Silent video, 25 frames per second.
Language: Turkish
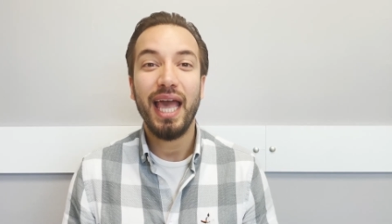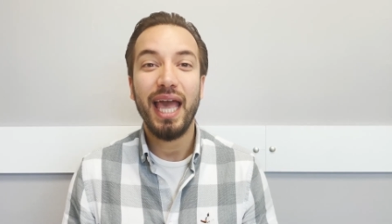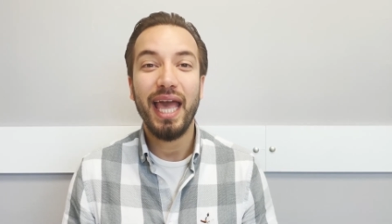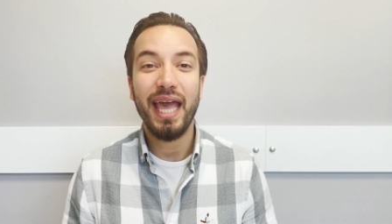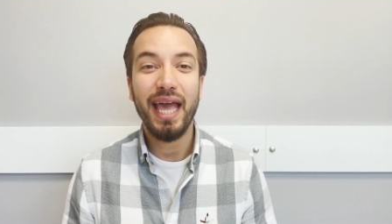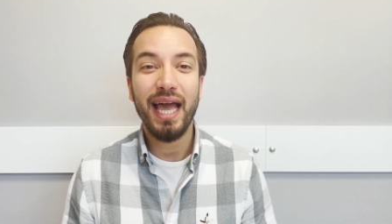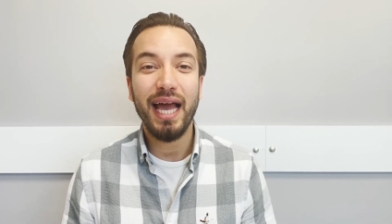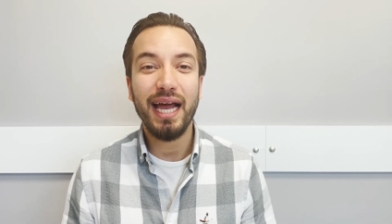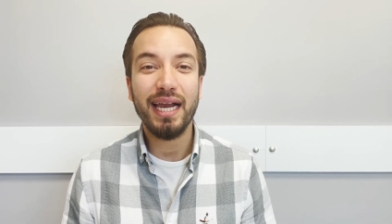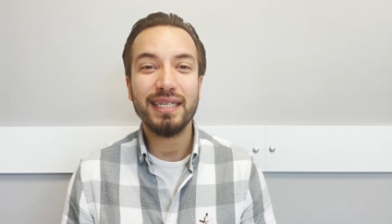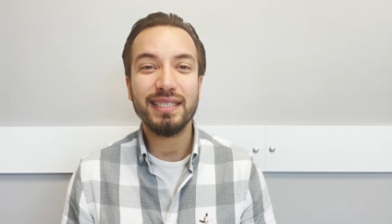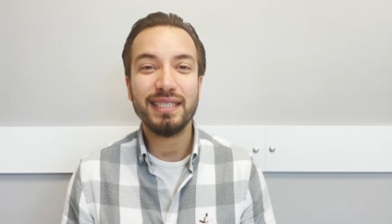
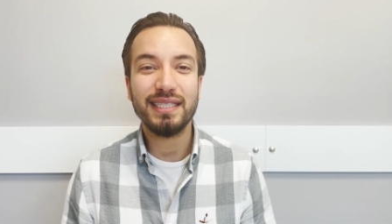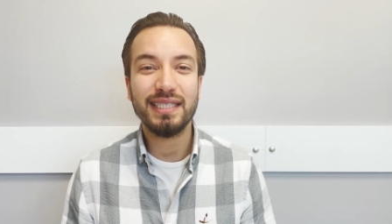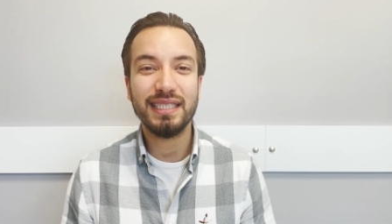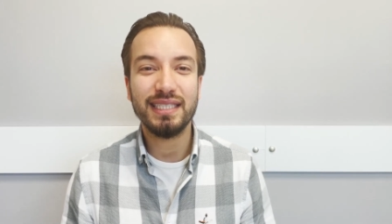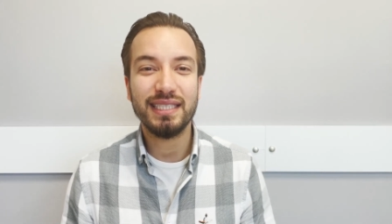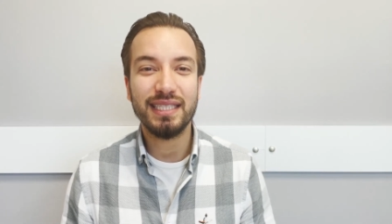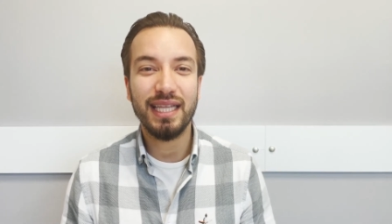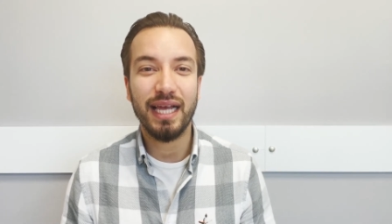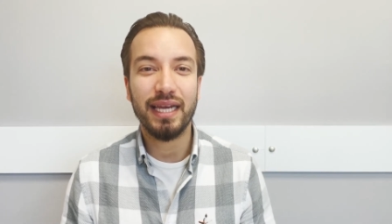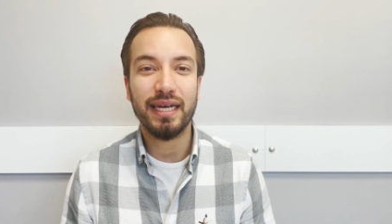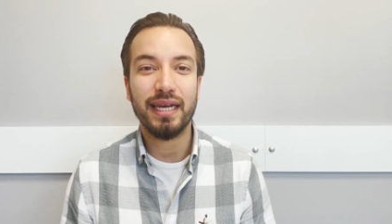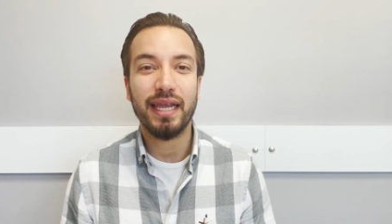eğer
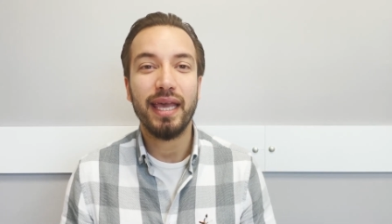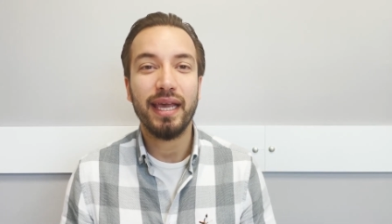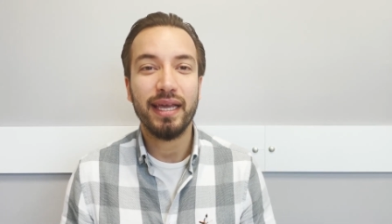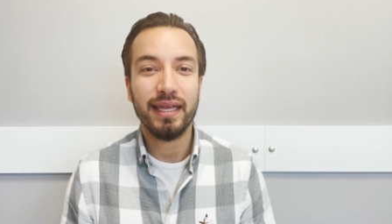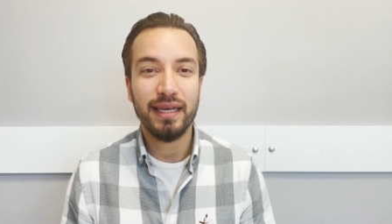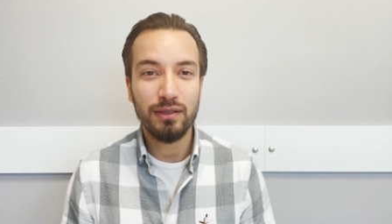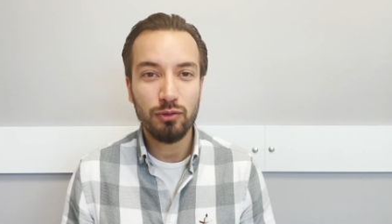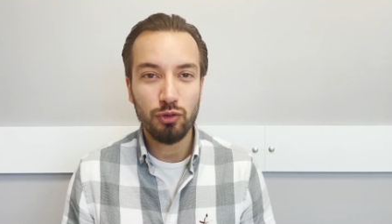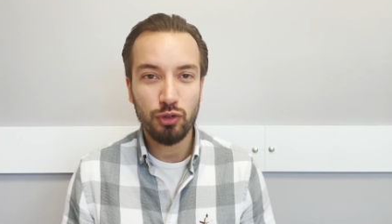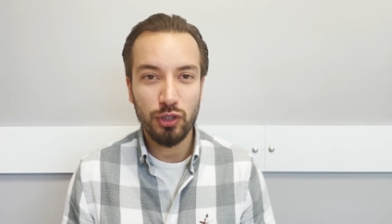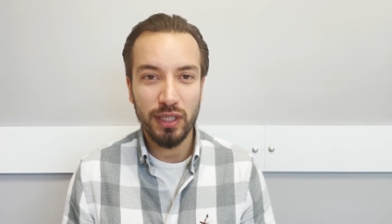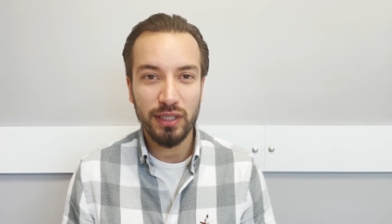sizler
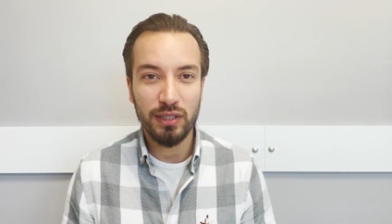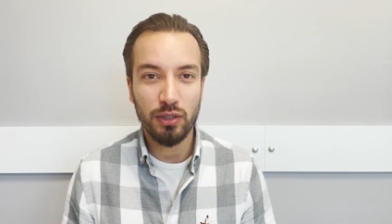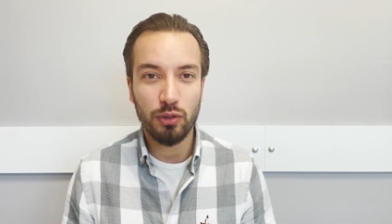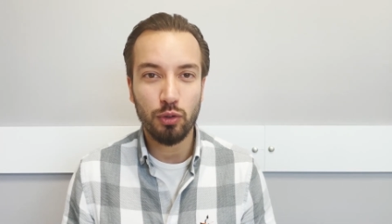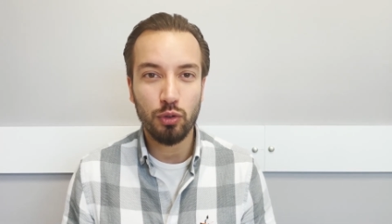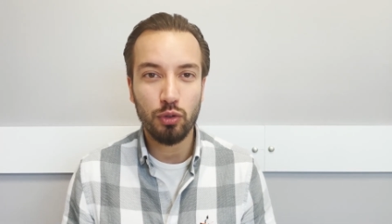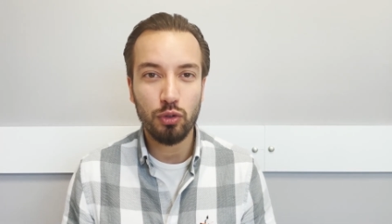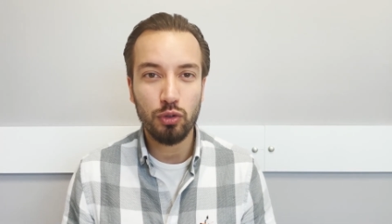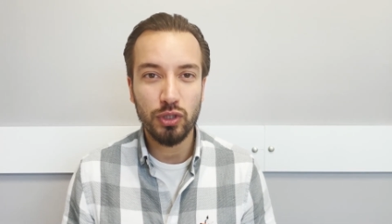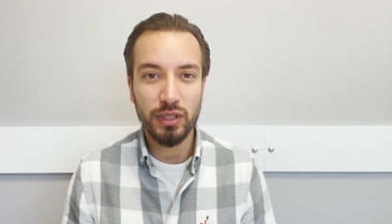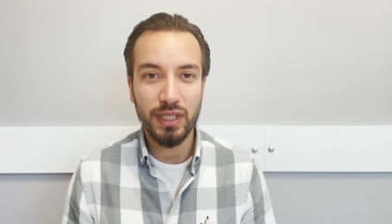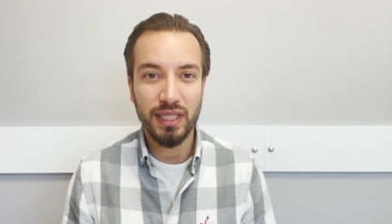ekran üzerinden
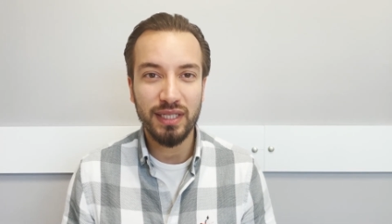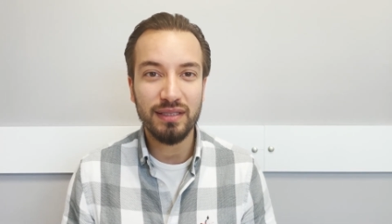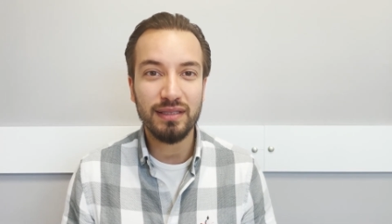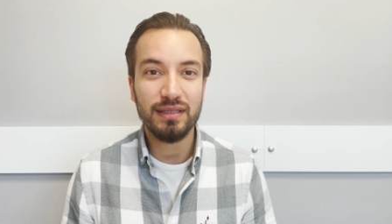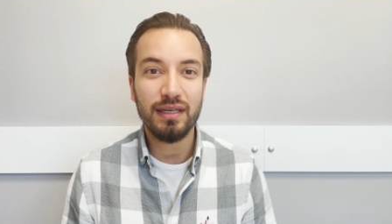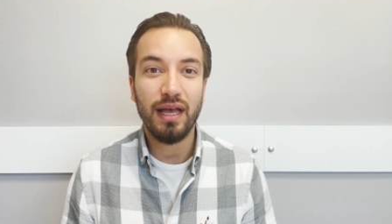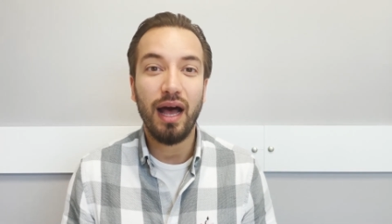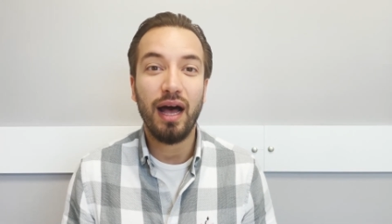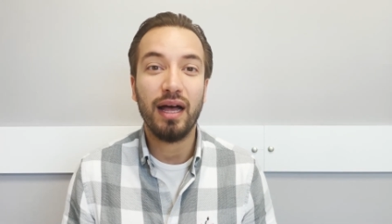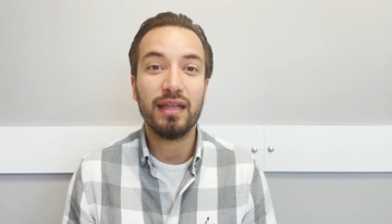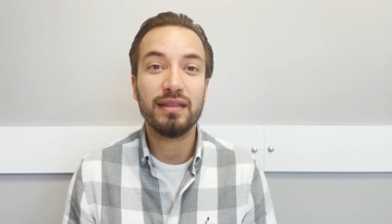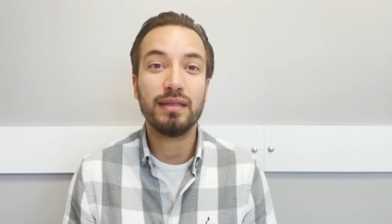
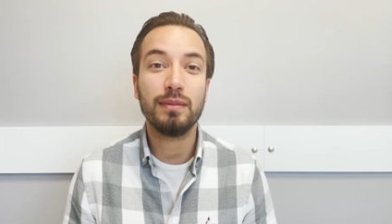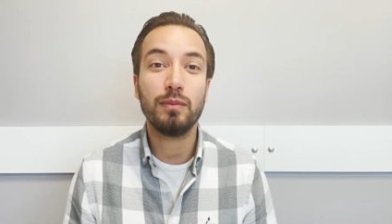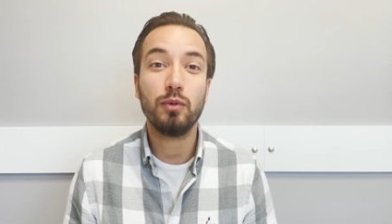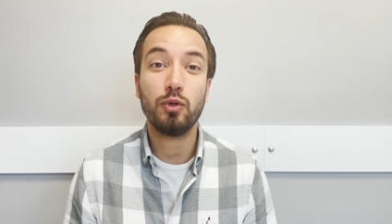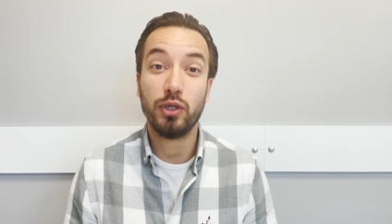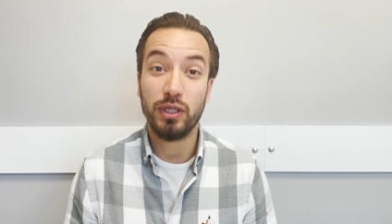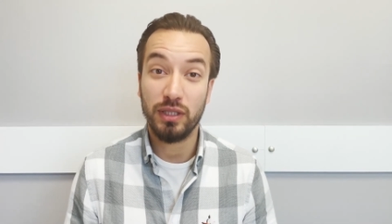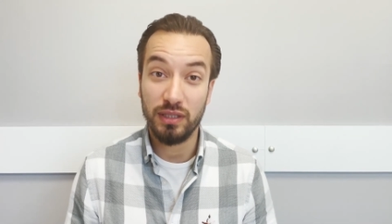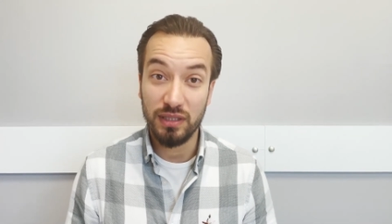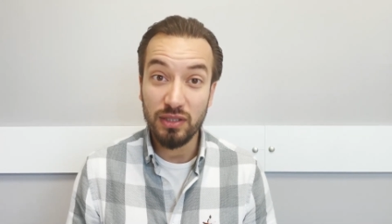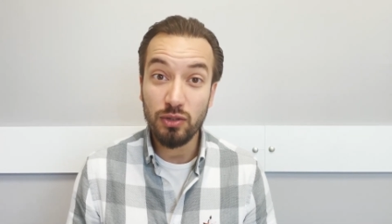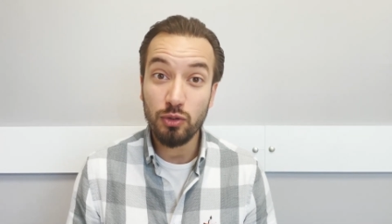okursanız anlam
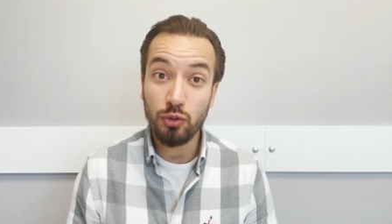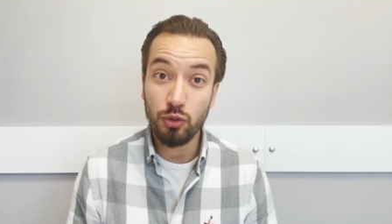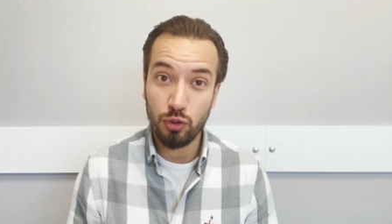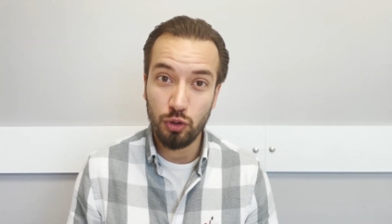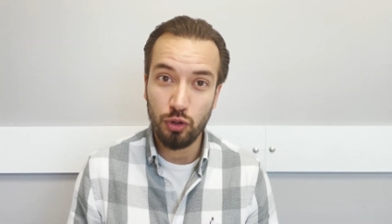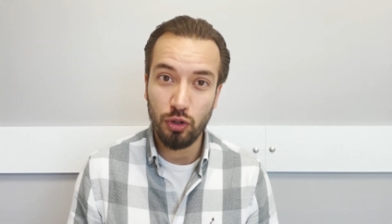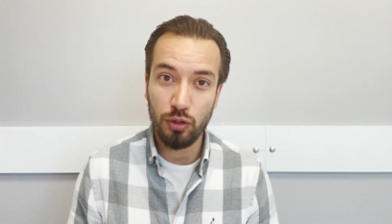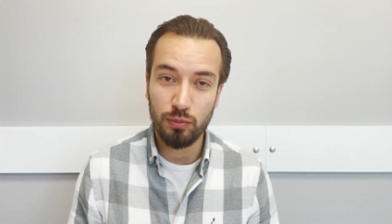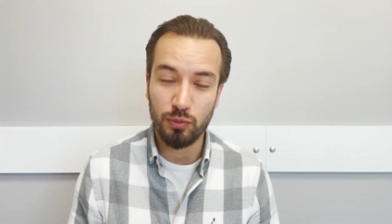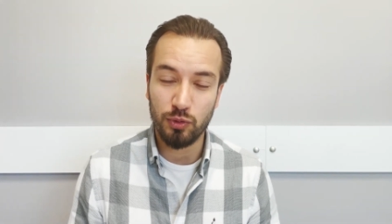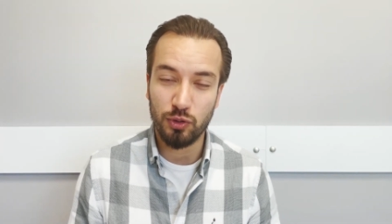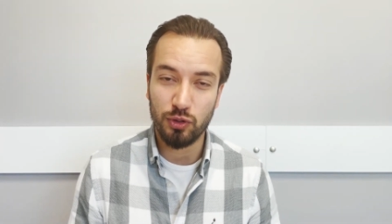oranınız
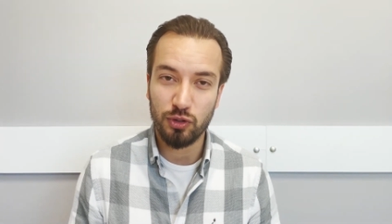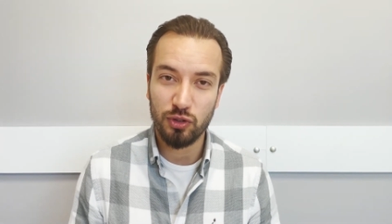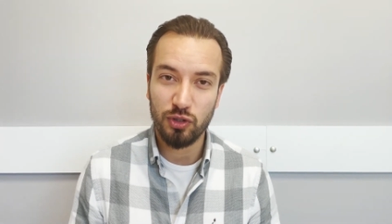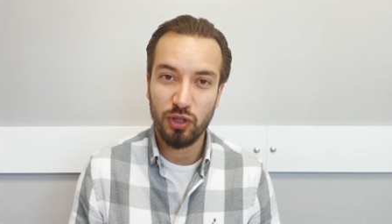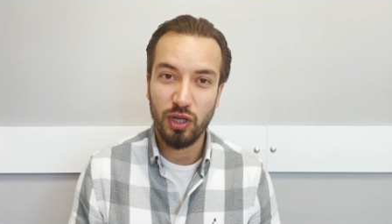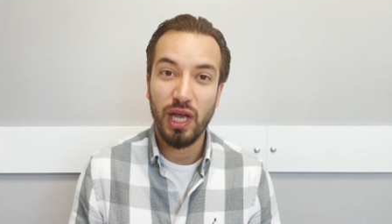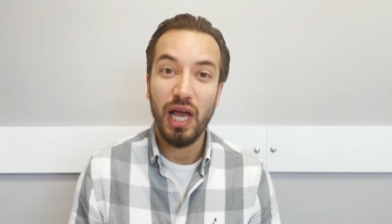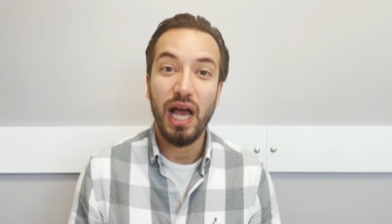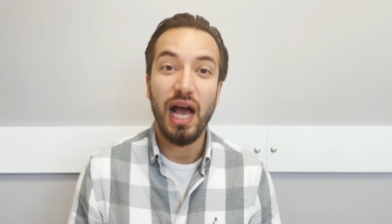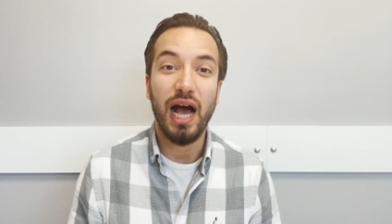düşüyormuş.